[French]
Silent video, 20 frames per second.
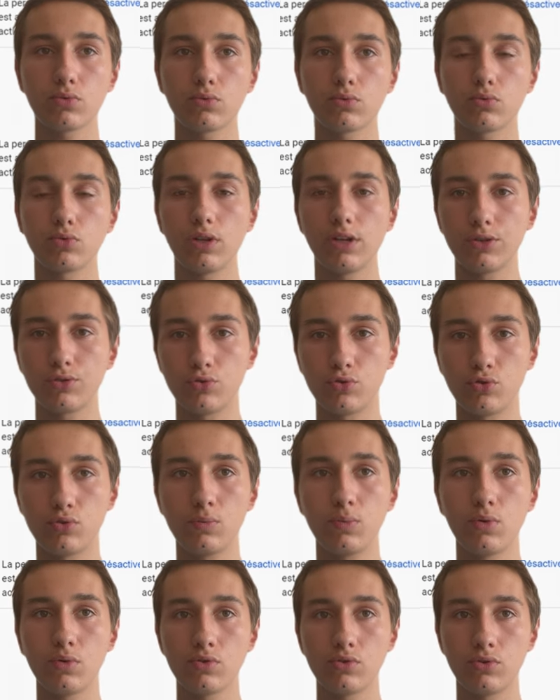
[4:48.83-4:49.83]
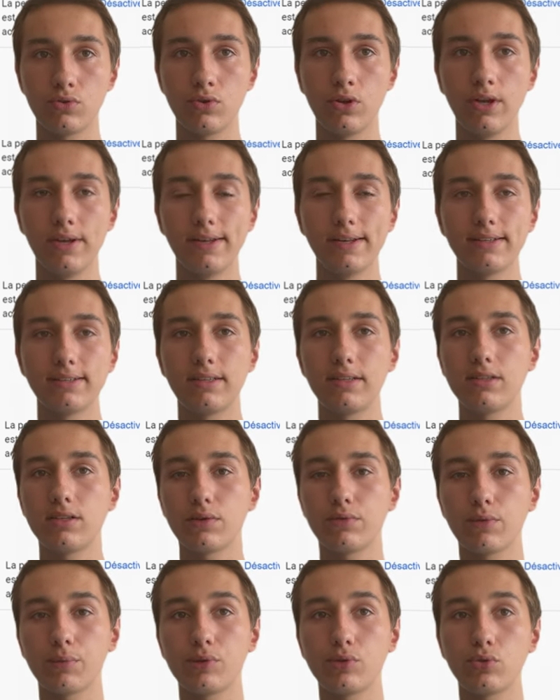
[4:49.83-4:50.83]
Donc là, je suppose que c'est des
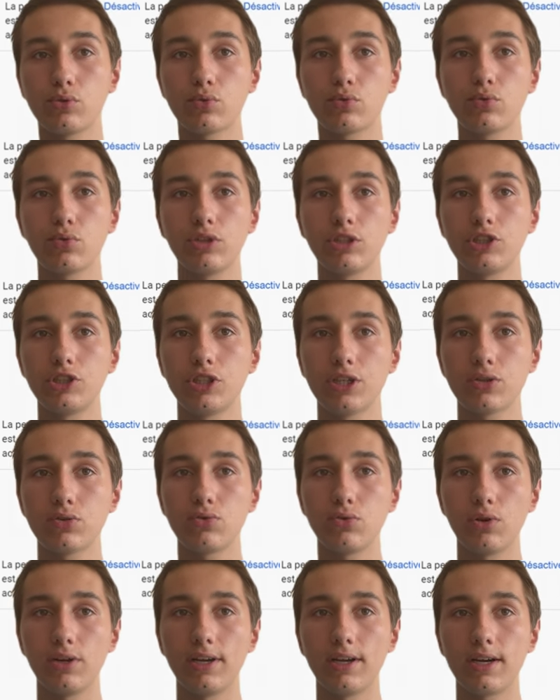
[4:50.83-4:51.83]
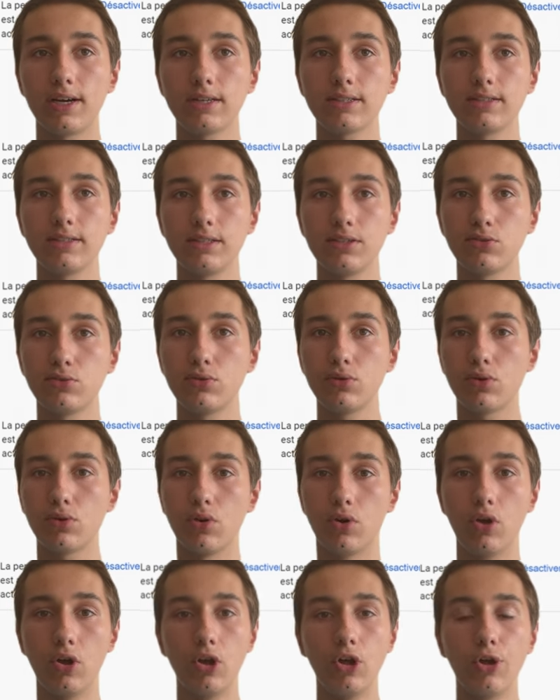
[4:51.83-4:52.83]
informations sur les chiens, sur les races et sur euh,
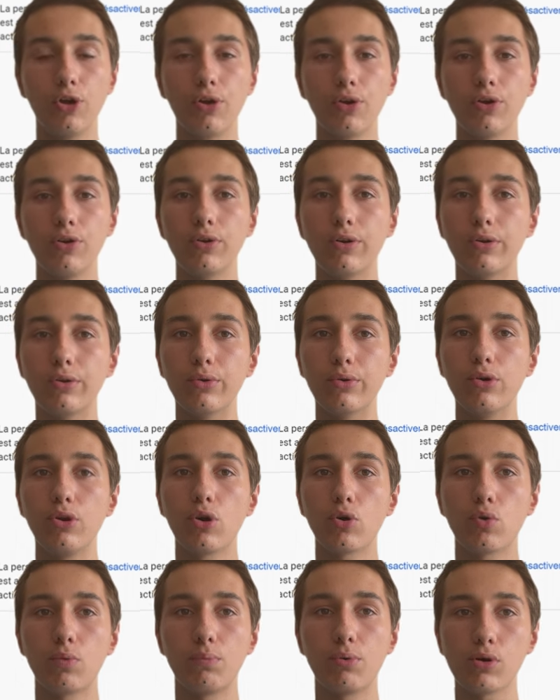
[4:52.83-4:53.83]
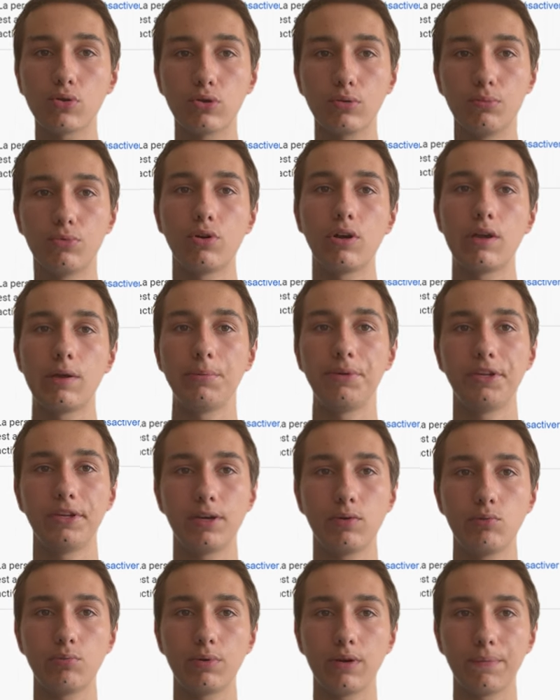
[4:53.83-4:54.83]
leur comportement à
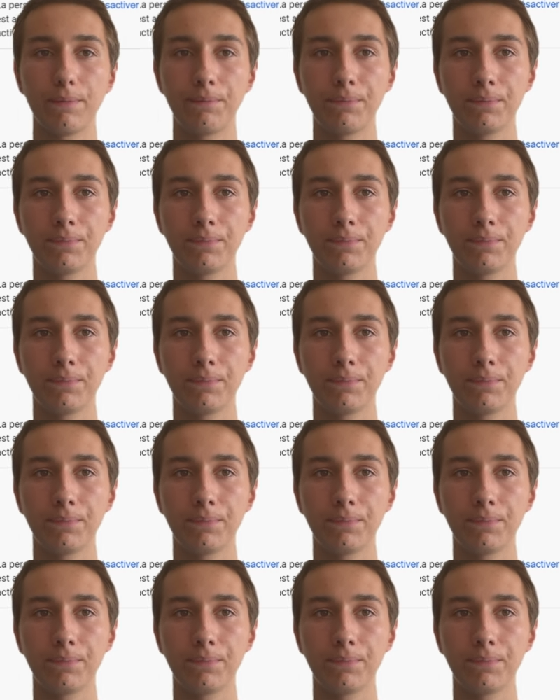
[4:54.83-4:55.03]
Binka ou pas.